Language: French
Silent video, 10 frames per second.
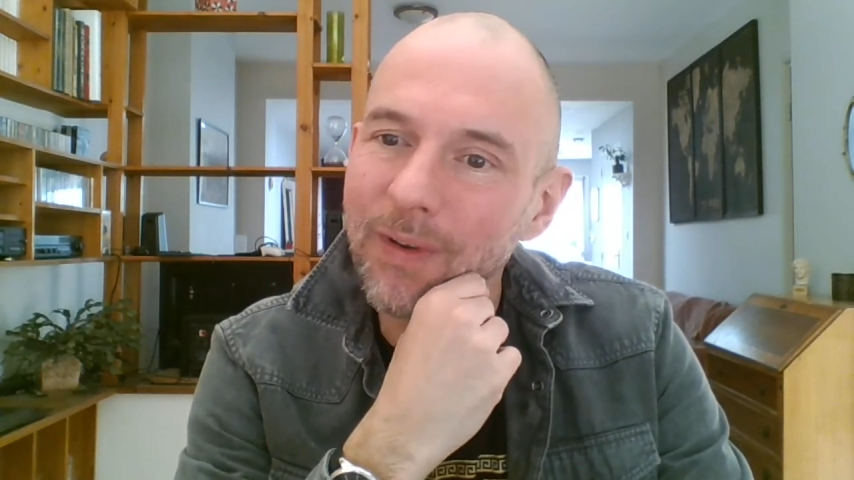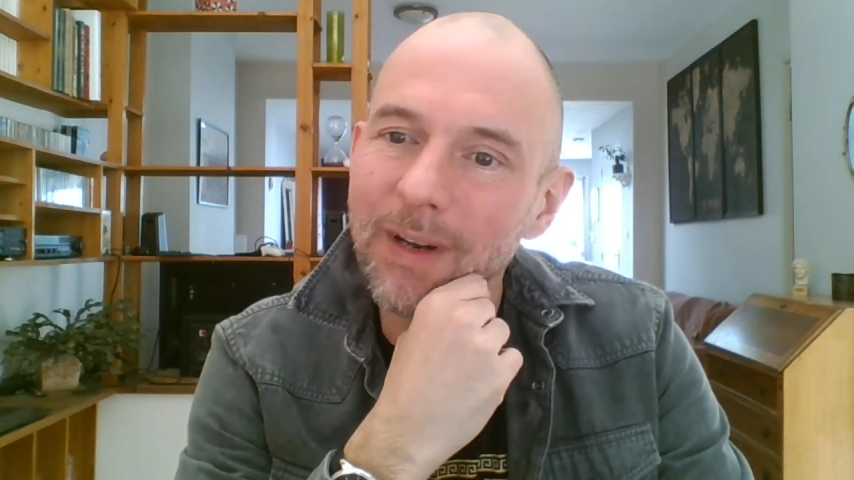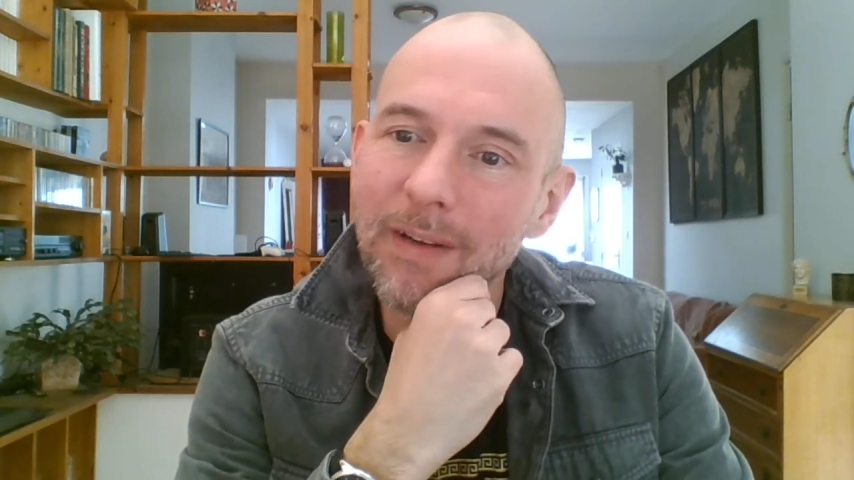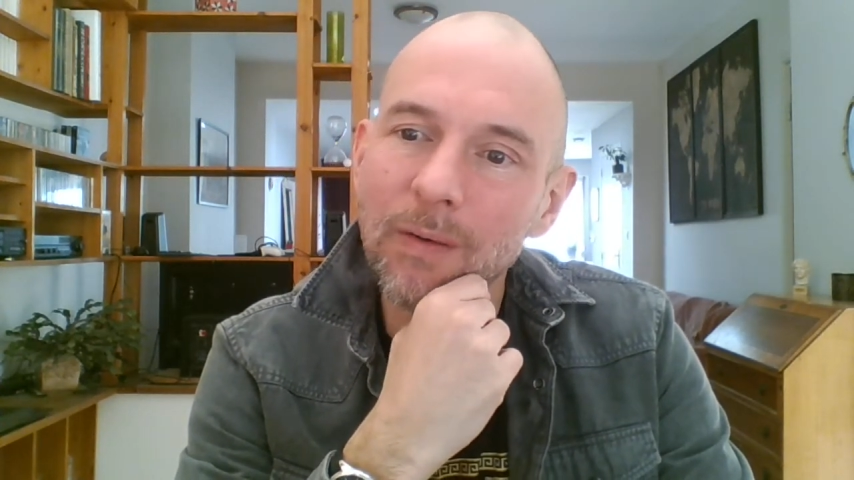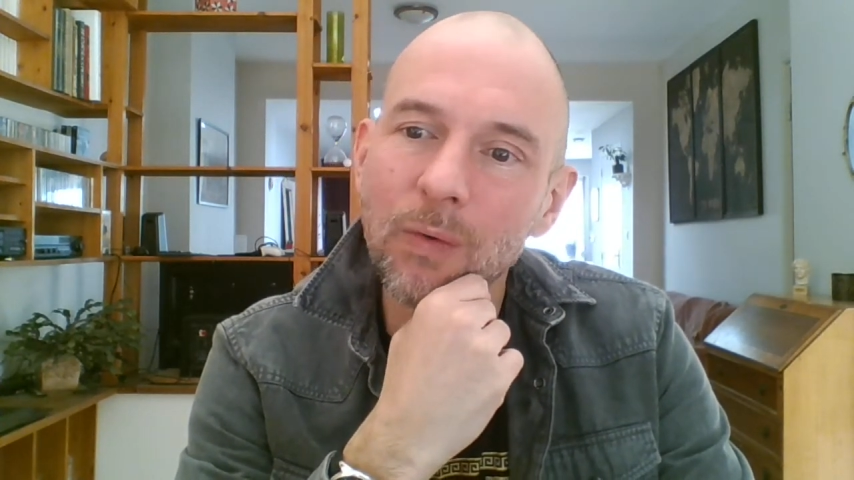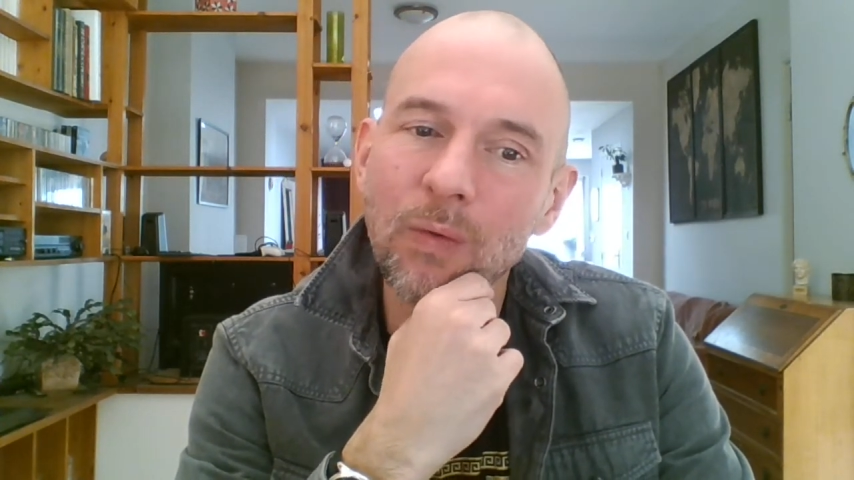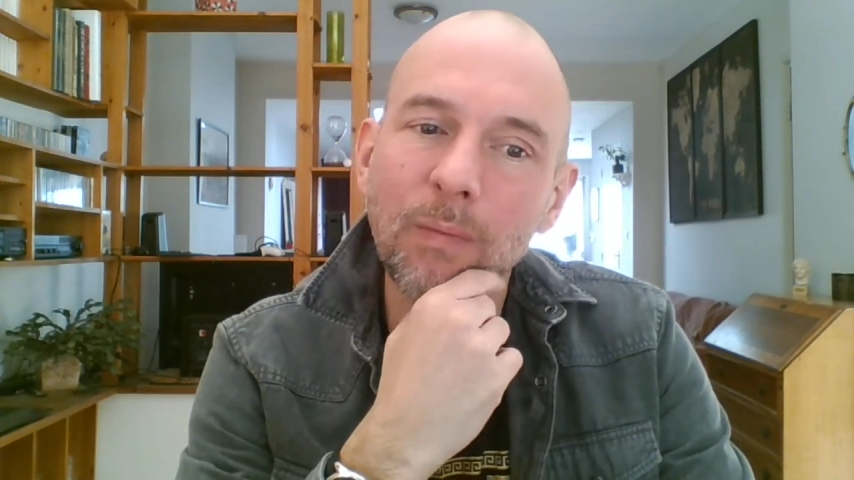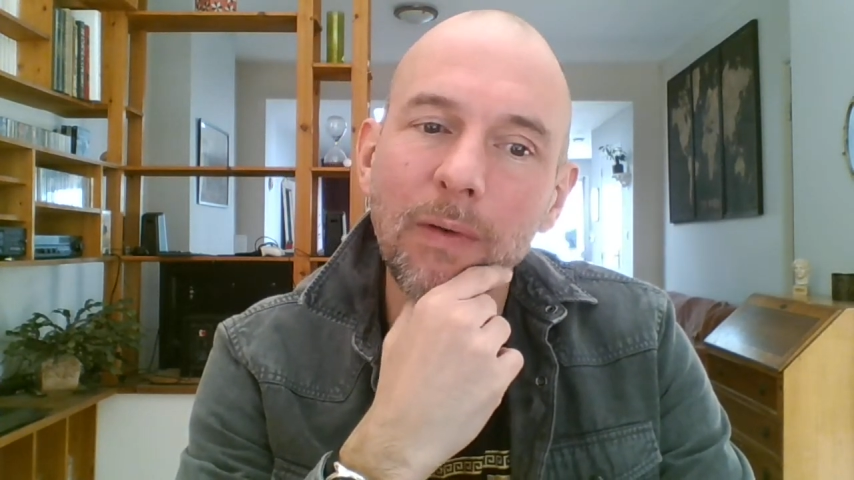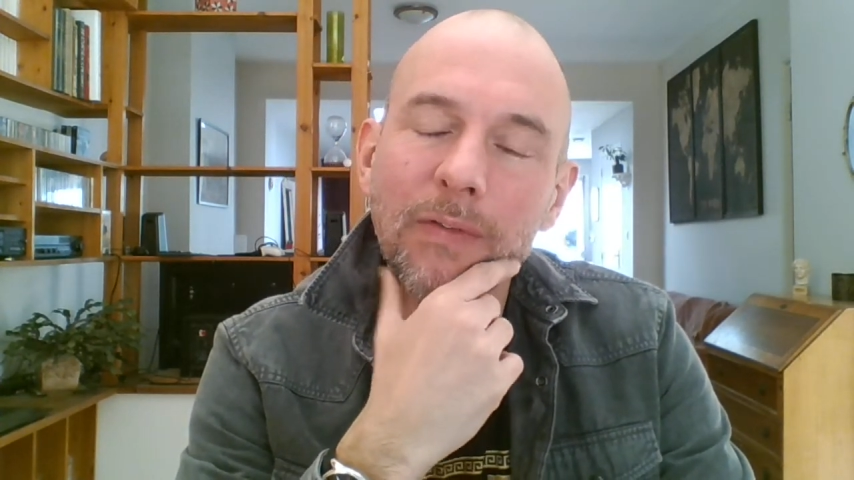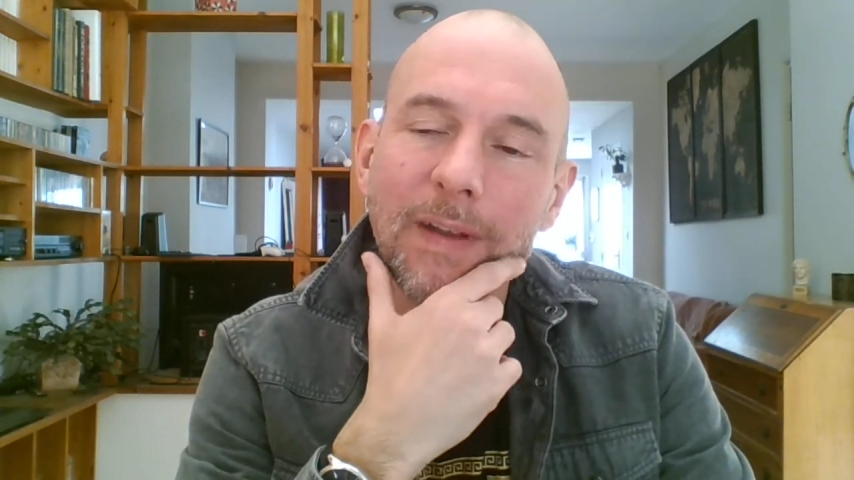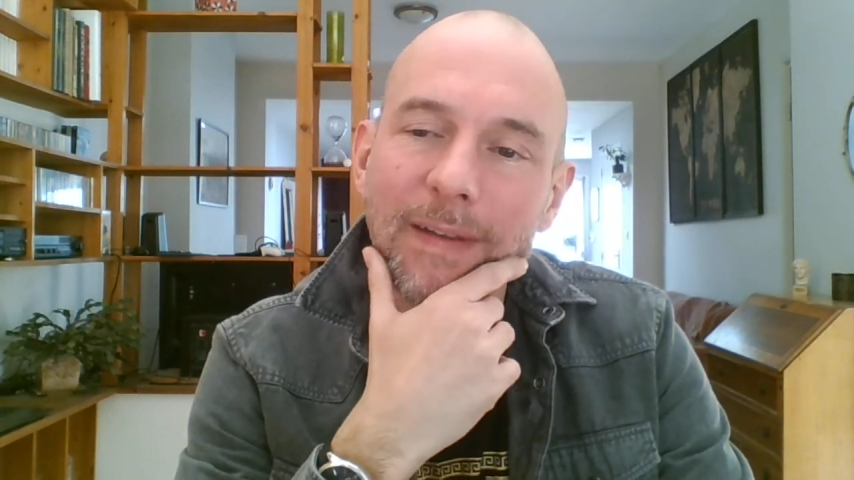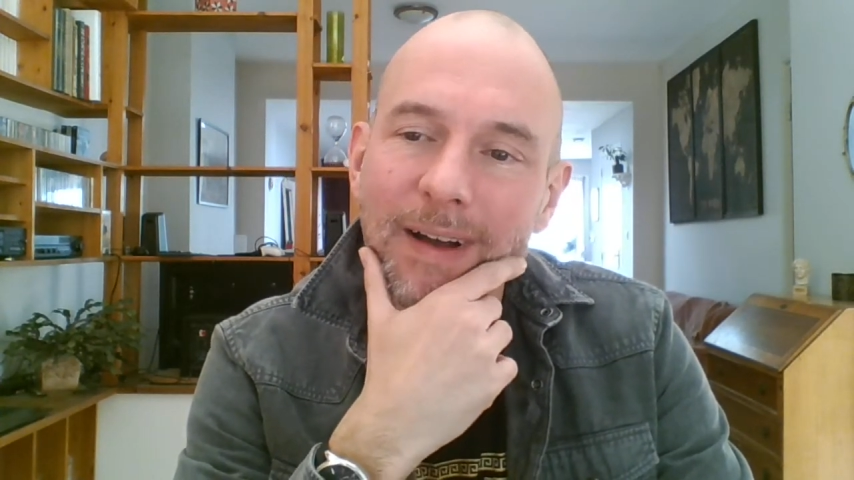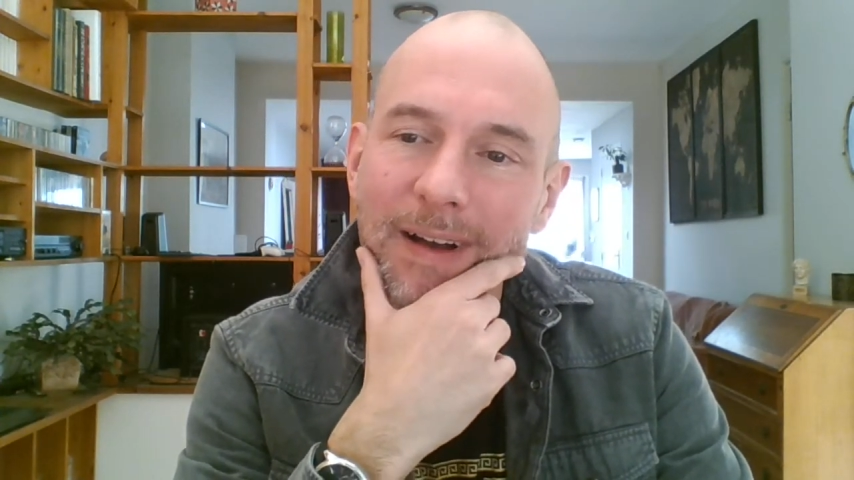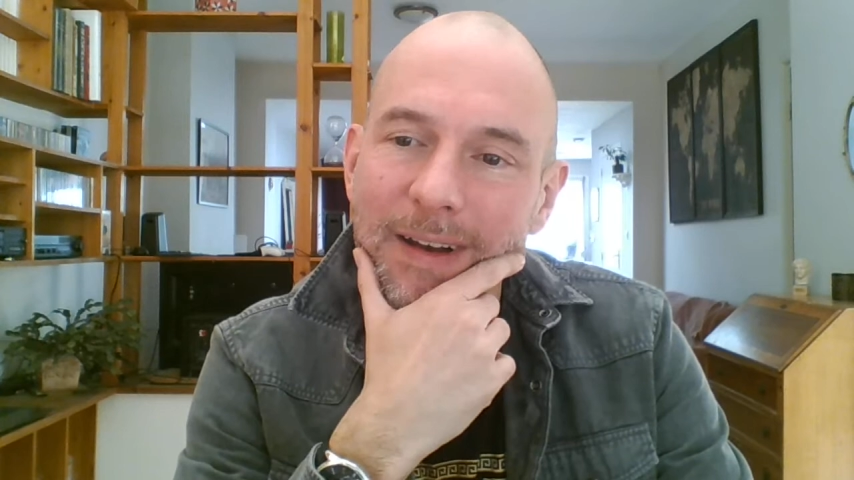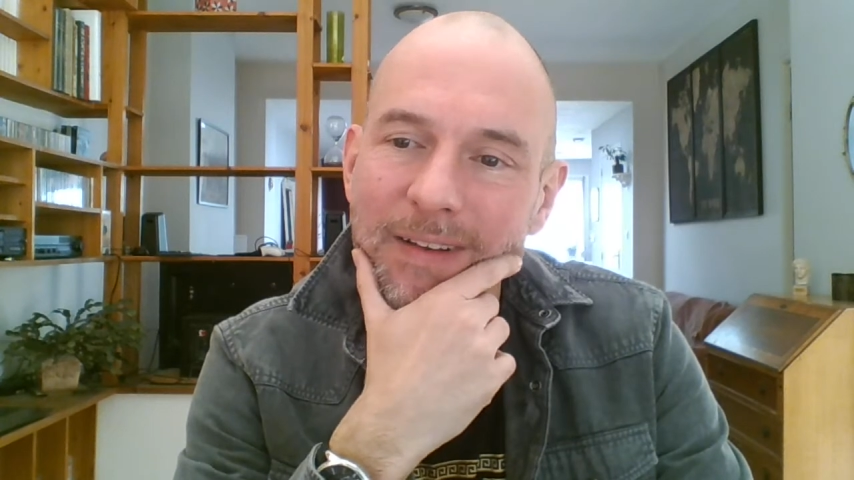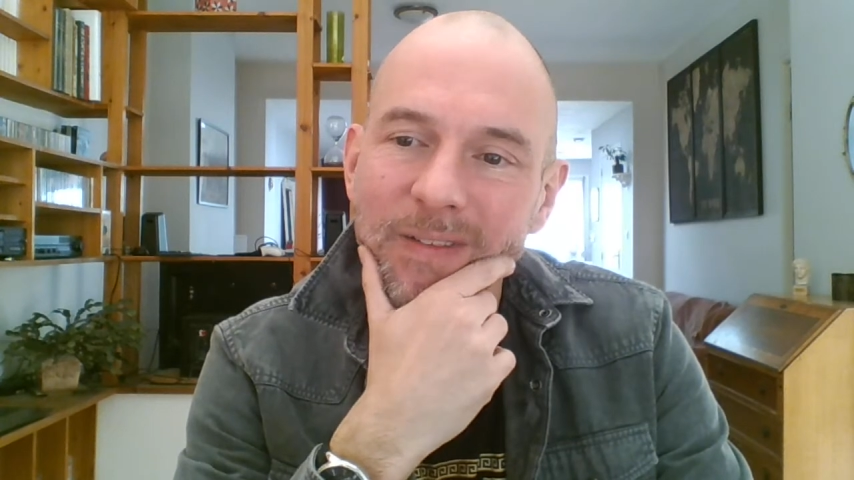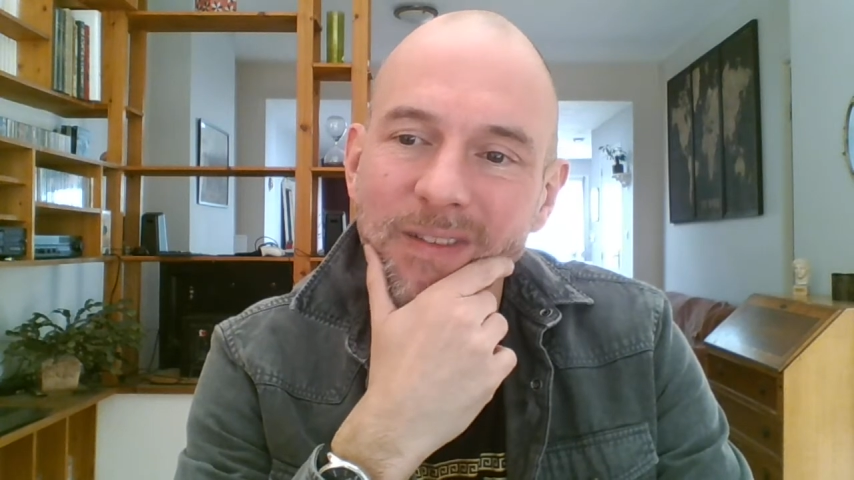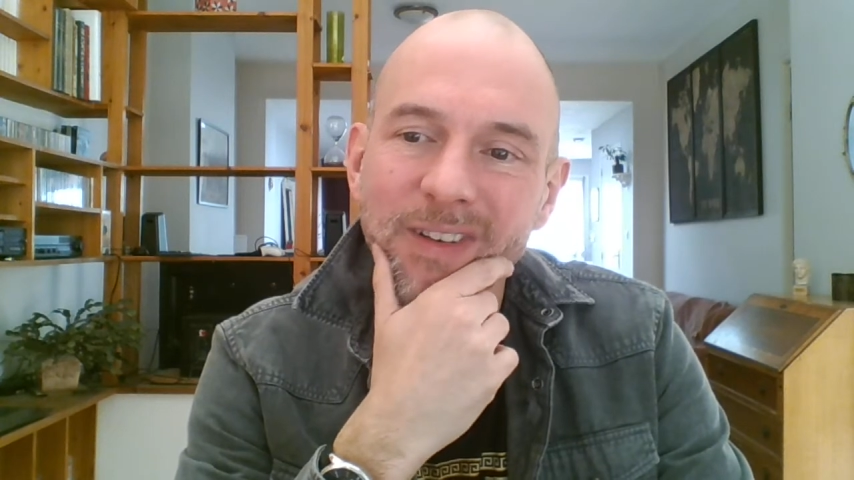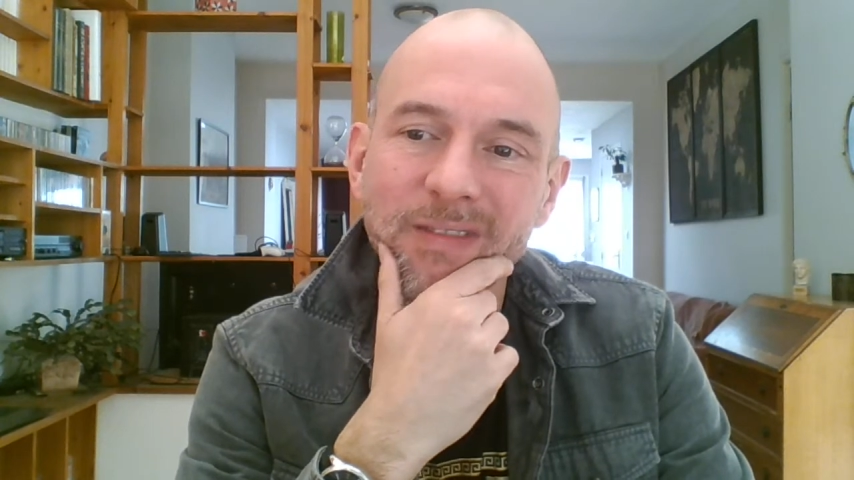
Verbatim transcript: d'Alexandre qu'on pense être à Alexandrie,